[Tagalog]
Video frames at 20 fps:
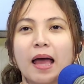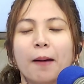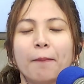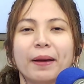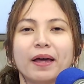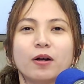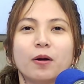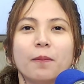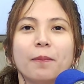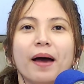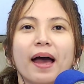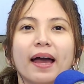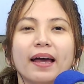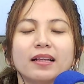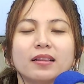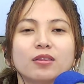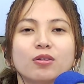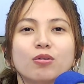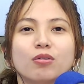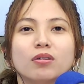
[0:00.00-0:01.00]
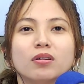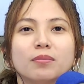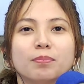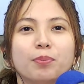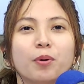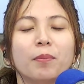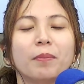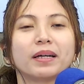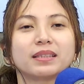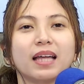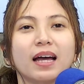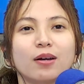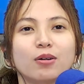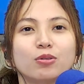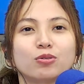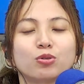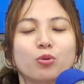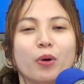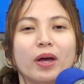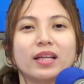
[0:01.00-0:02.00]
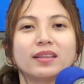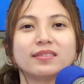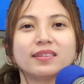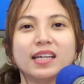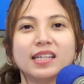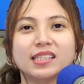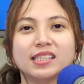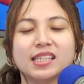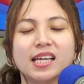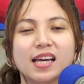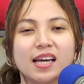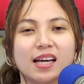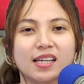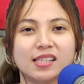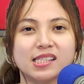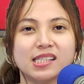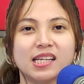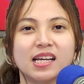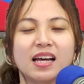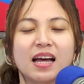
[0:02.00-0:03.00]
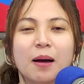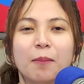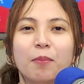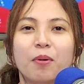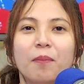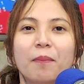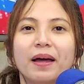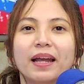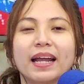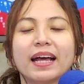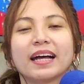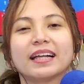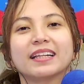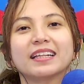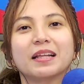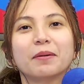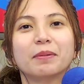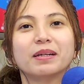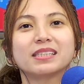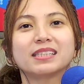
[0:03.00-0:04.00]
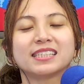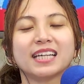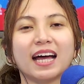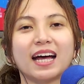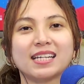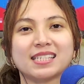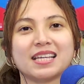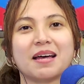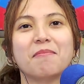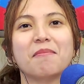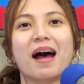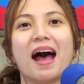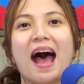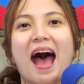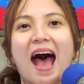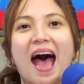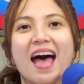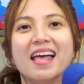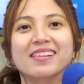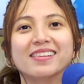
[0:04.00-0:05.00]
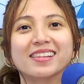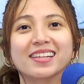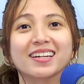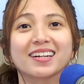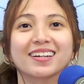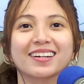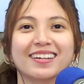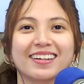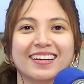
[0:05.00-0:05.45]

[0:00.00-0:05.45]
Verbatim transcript: Pero bakit nung pumatak yung 26, bumalik ka na naman sa kasamaan?